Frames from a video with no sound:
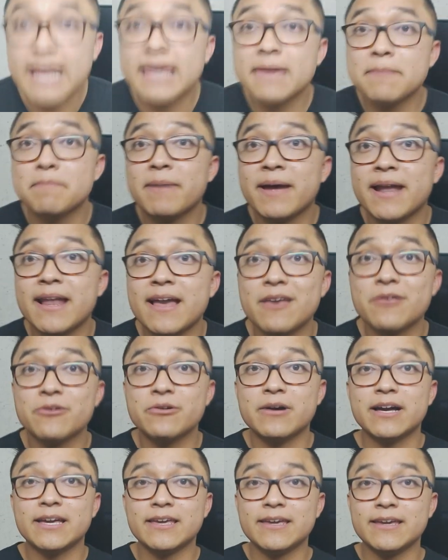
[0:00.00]
aquí
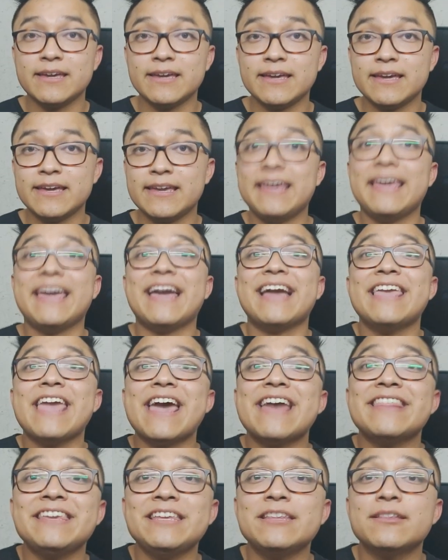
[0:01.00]
parado, aquí
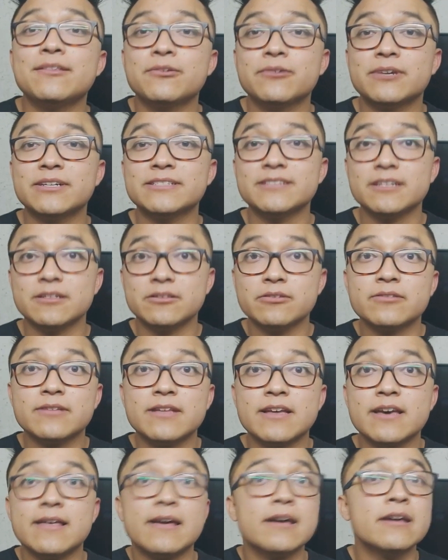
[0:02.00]
calladito, haciendo
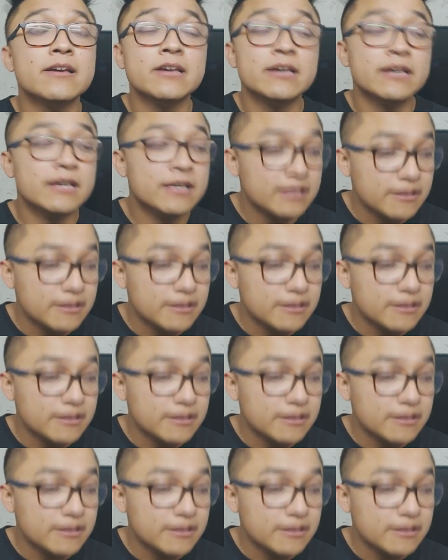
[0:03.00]
nada.